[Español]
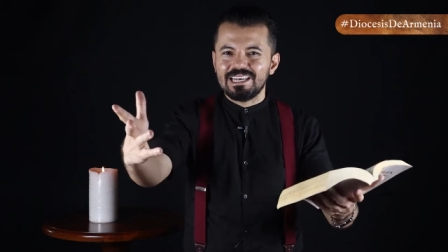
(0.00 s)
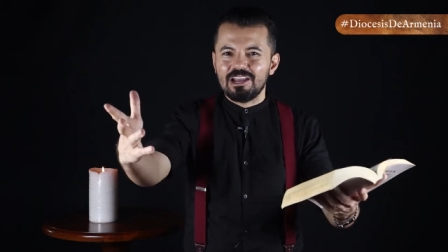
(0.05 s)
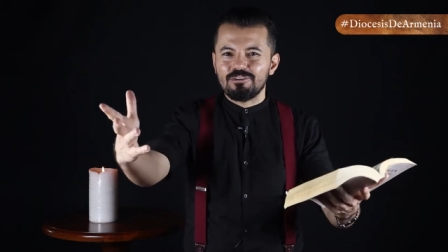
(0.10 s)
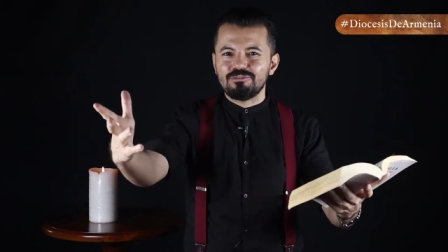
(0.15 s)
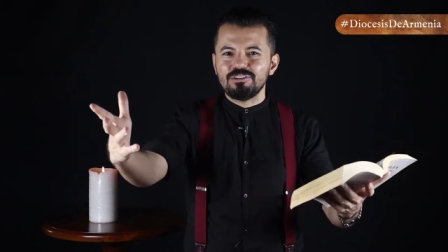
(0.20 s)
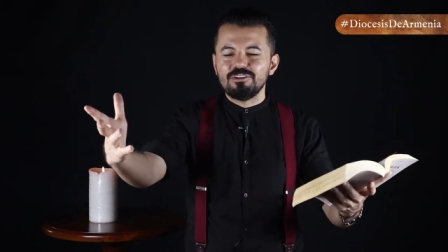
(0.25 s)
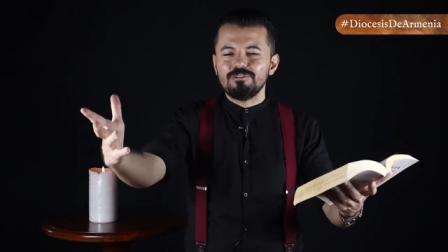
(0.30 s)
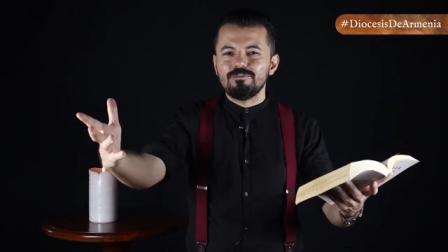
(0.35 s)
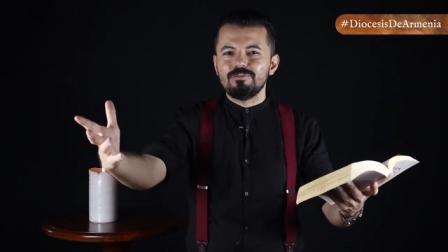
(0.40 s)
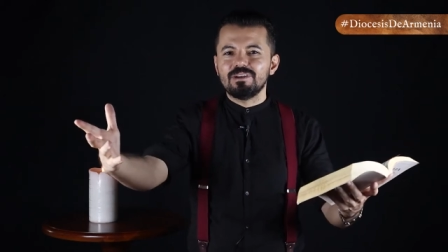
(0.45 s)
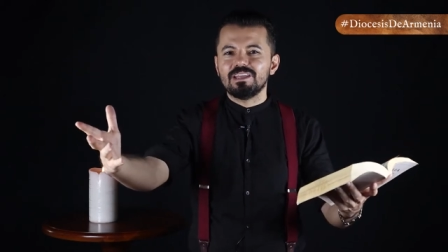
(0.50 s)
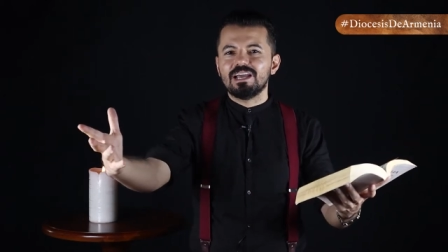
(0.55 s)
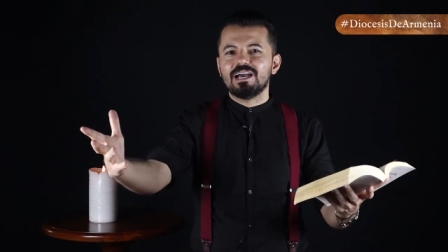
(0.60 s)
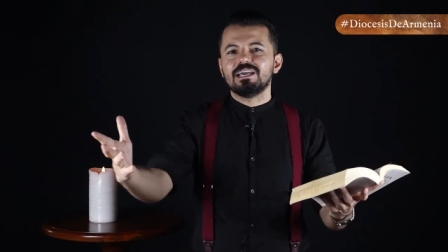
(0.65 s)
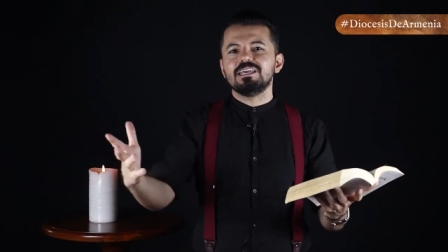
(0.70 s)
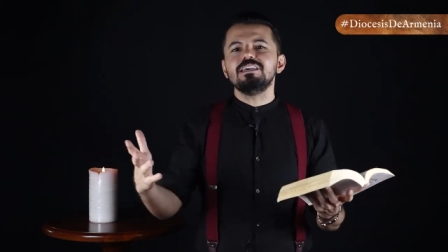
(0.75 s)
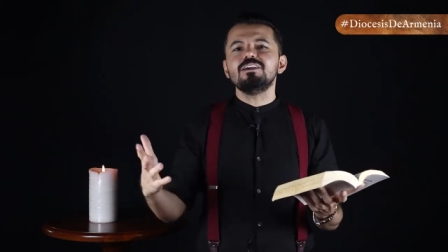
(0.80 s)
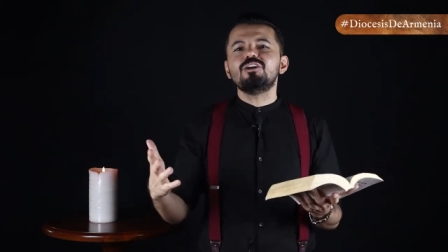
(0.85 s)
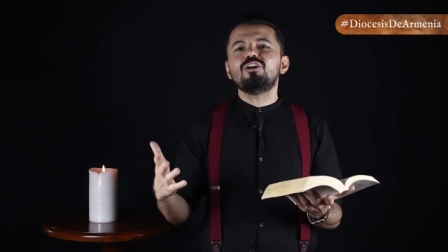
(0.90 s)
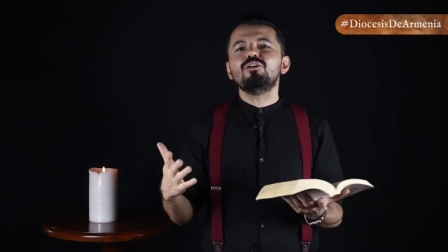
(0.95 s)
de la
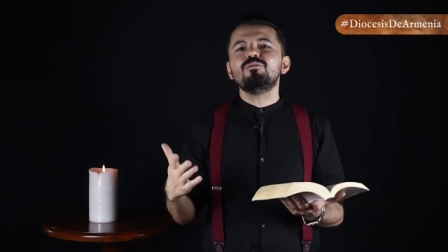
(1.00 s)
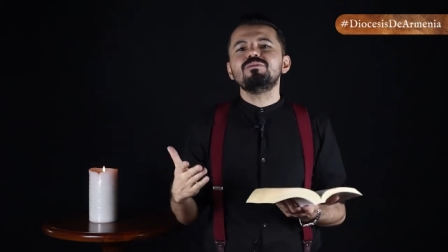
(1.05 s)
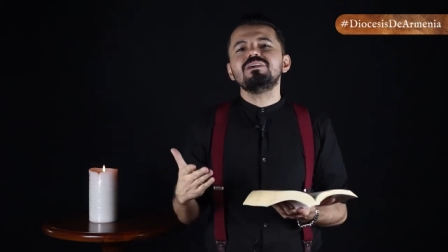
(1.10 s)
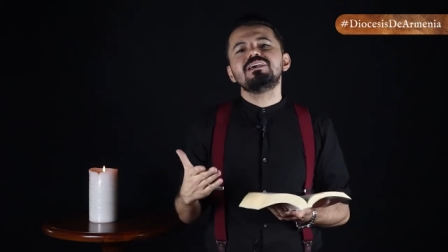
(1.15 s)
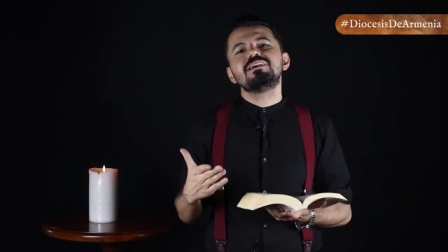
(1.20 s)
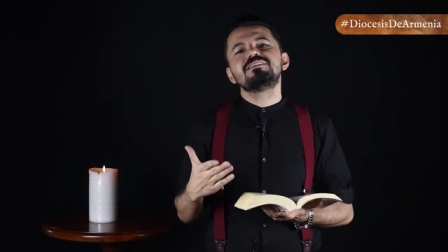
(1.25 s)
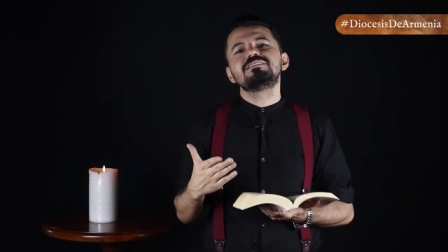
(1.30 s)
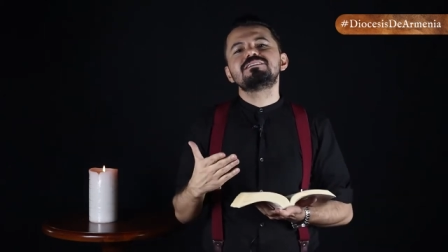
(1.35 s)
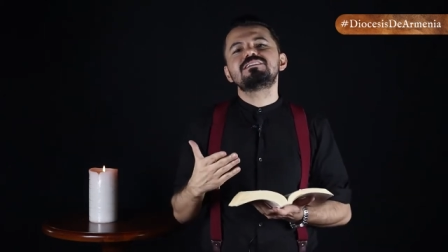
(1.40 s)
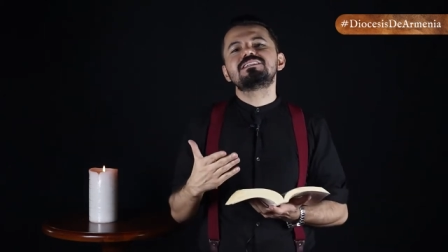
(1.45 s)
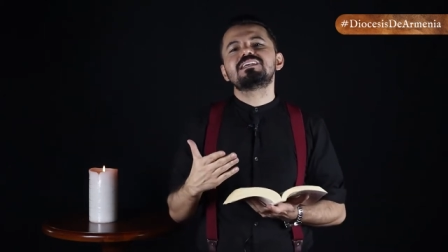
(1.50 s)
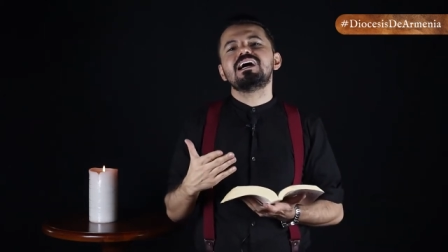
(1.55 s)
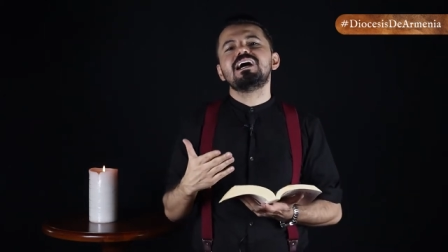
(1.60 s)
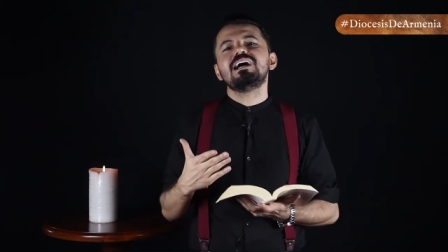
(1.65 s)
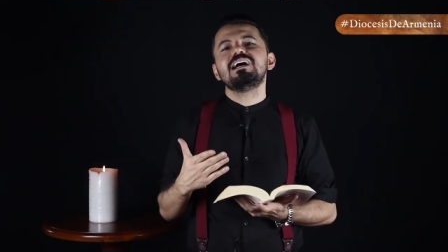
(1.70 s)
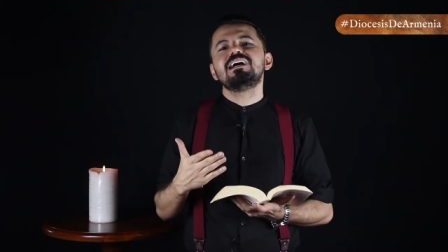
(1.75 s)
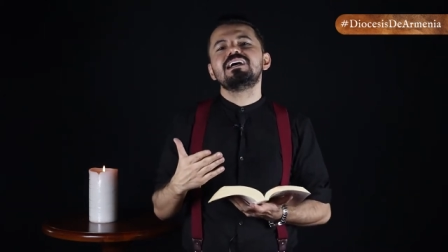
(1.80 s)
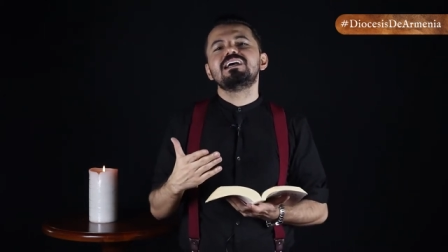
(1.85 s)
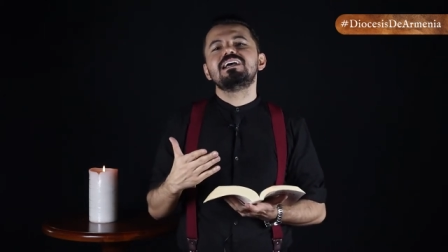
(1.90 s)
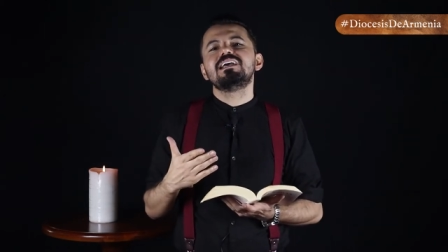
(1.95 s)
Biblia, y comienza